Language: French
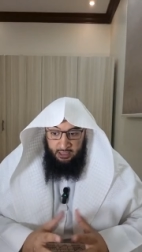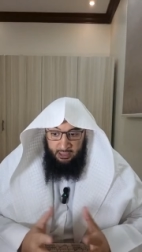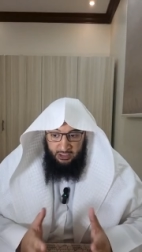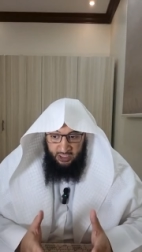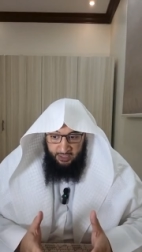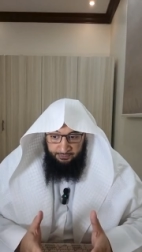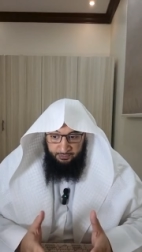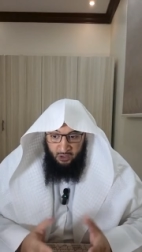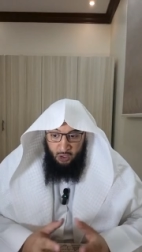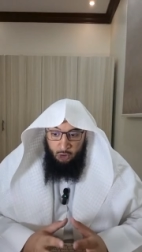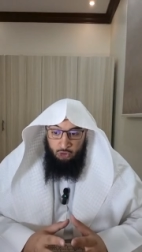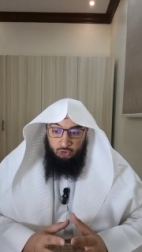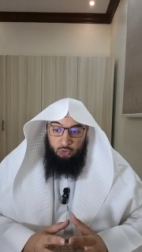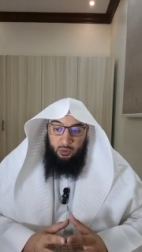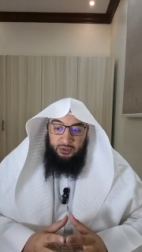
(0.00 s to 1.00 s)
Il dit «
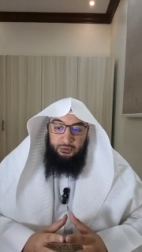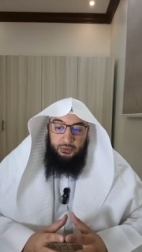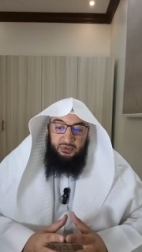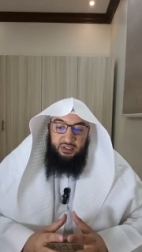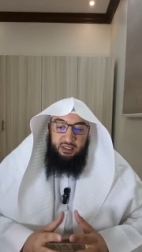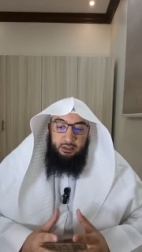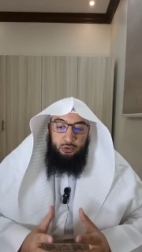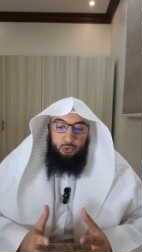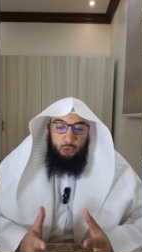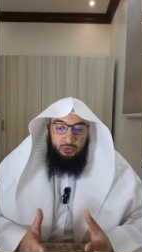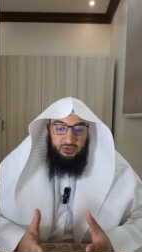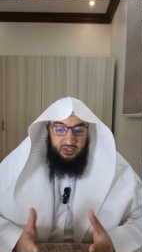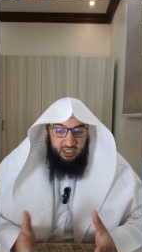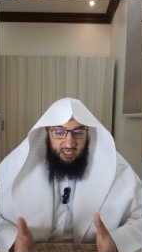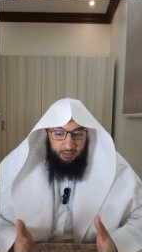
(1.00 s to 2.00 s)
Soit ceci est dû
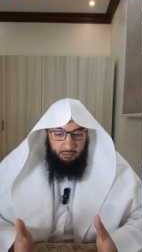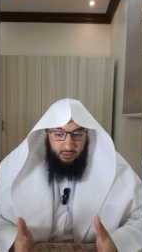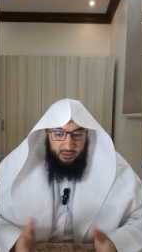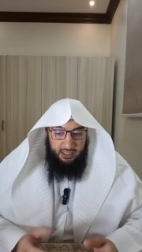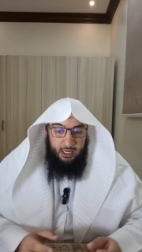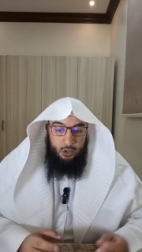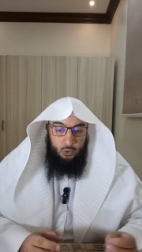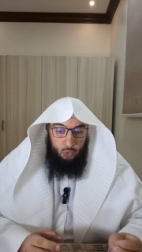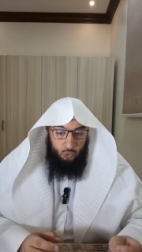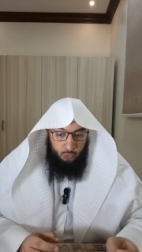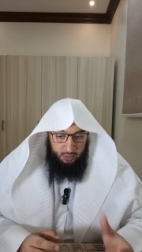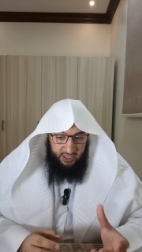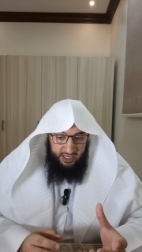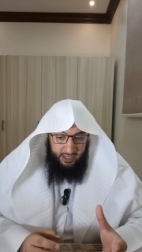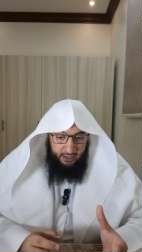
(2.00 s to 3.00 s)
aux scribes qui l'ont
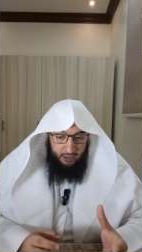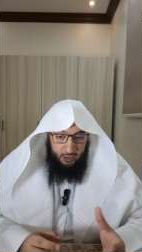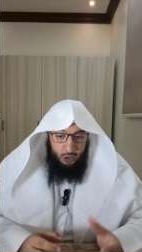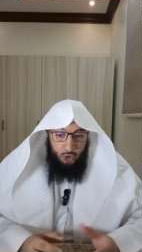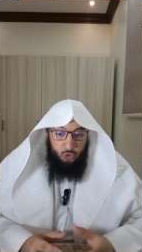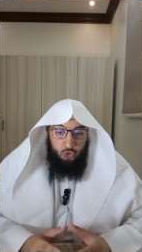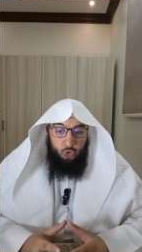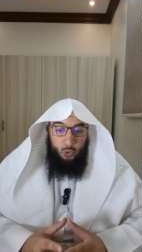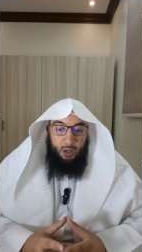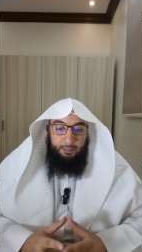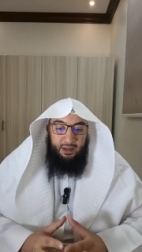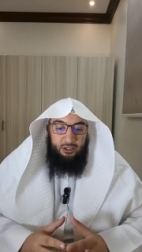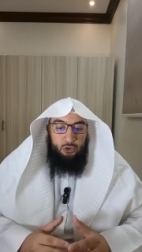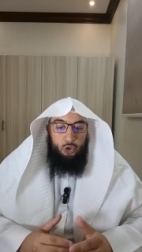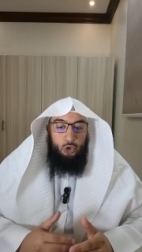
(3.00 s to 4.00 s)
oublié,
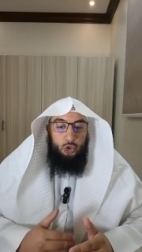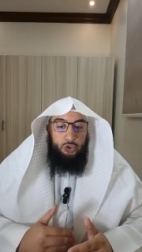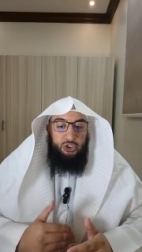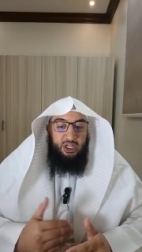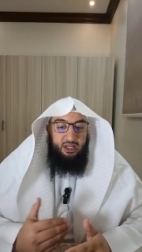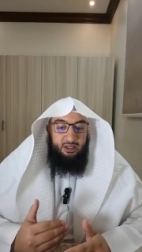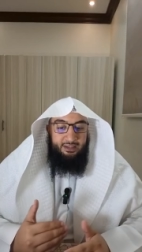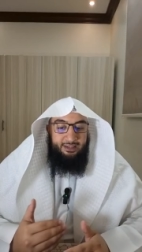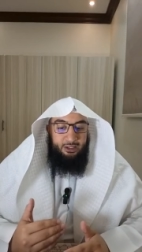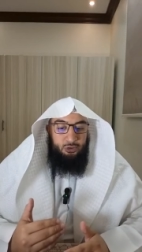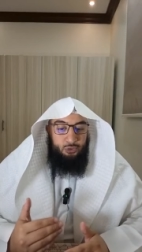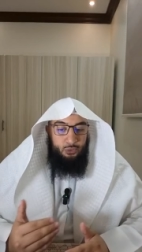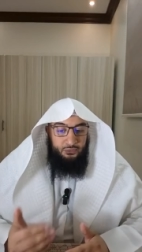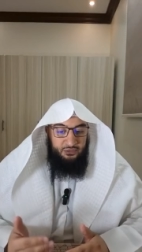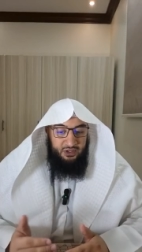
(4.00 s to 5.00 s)
soit parce que le cher s'est
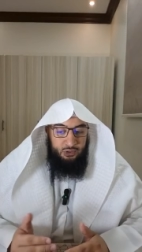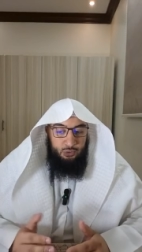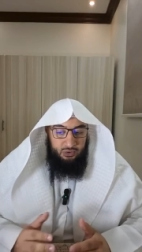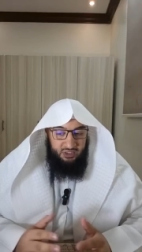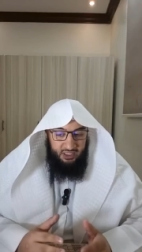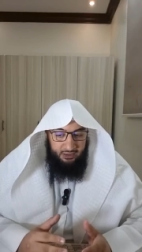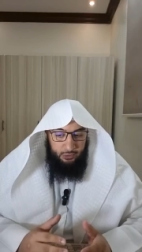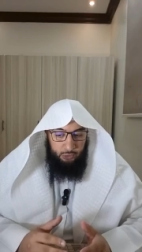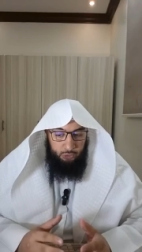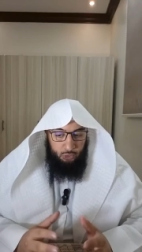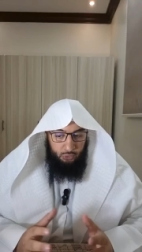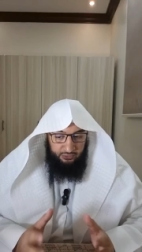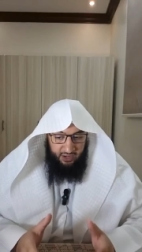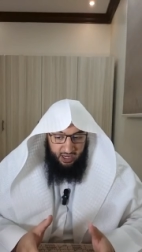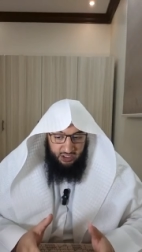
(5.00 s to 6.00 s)
suffi du titre de
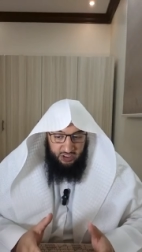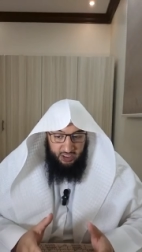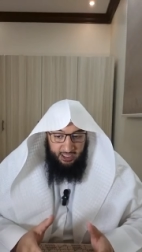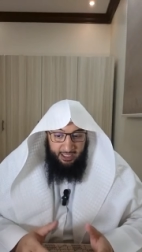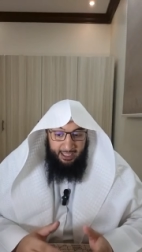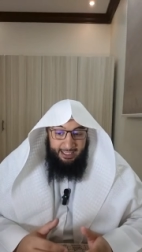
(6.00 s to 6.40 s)
l'ouvrage,